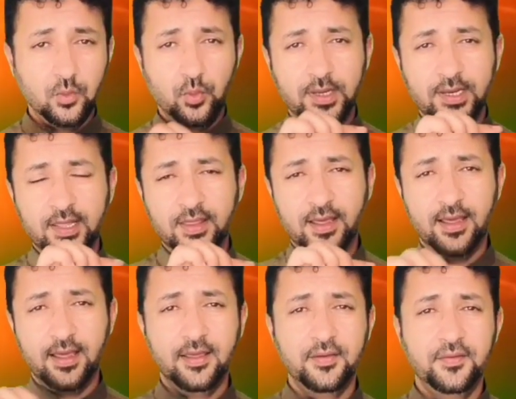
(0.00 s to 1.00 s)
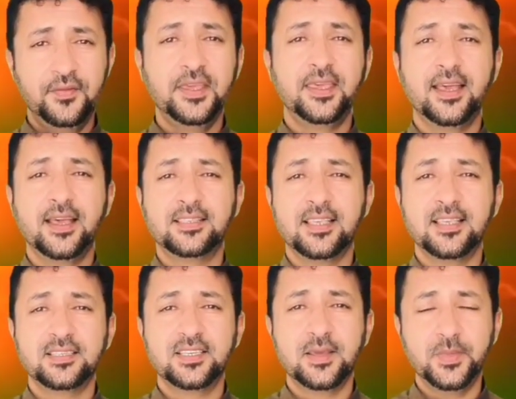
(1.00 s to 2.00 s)
ونضع فيه
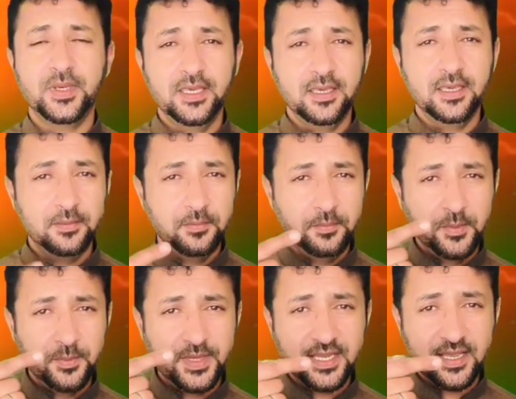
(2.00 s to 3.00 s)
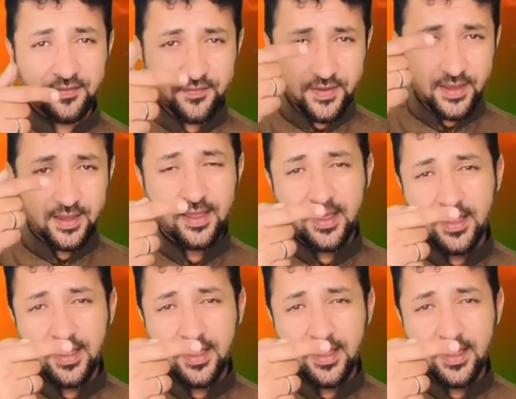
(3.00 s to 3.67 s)
أساس شمعي بمسافة